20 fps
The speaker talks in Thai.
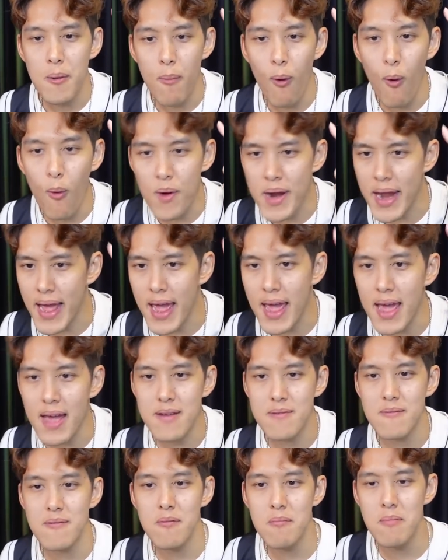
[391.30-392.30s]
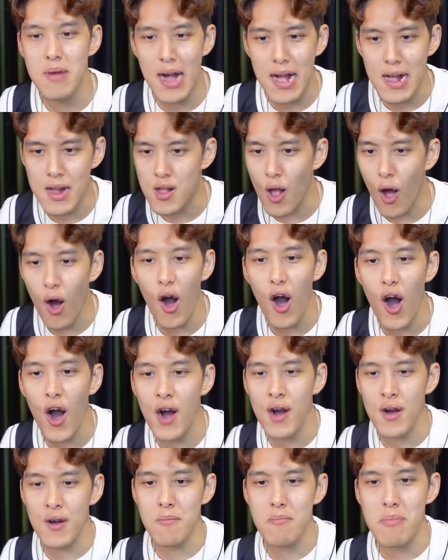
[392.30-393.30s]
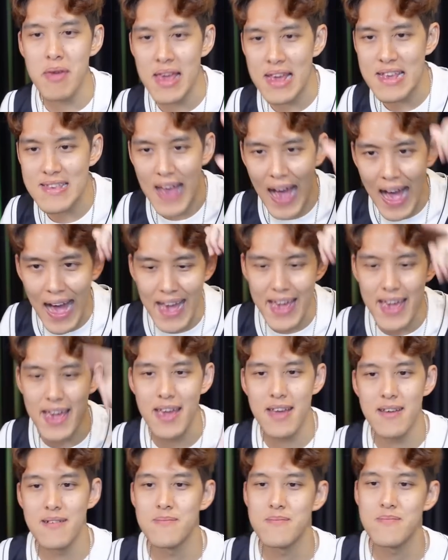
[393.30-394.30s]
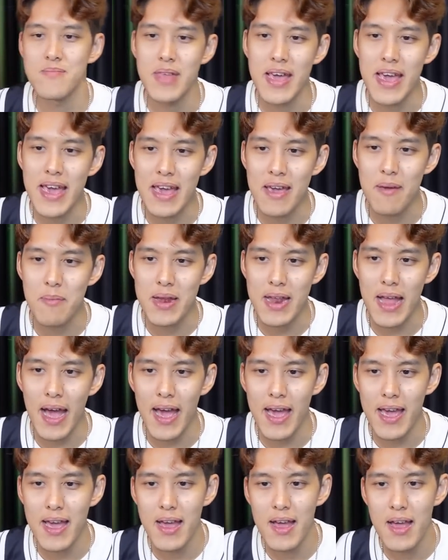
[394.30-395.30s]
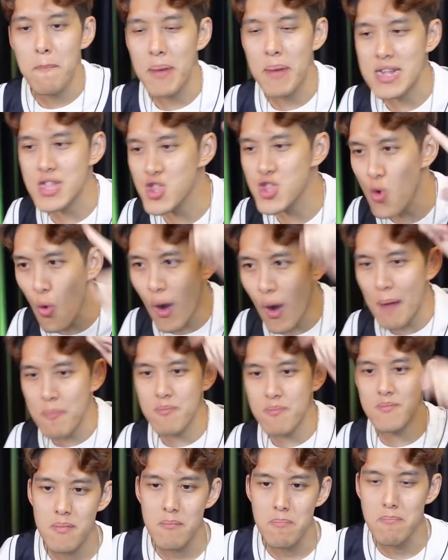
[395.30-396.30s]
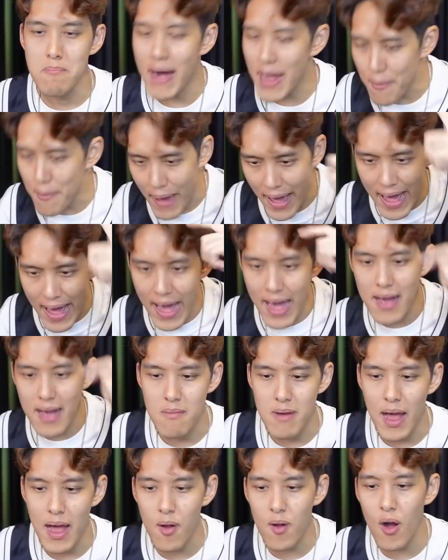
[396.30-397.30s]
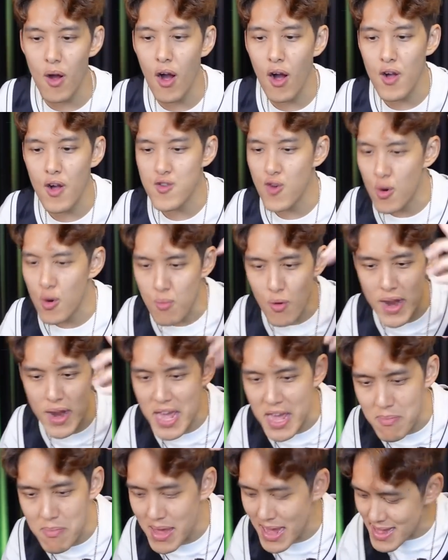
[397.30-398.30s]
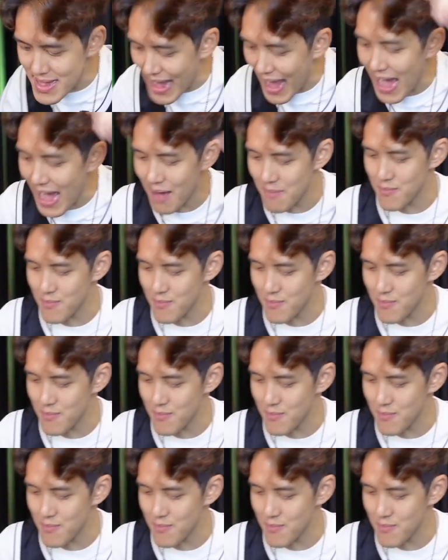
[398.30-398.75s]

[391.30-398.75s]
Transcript: พรุ่งนี้เมืองทองมีชัยนี่เป็นไงประจวบไม่แพ้แล้วก็ชนบุรีมีแต้ม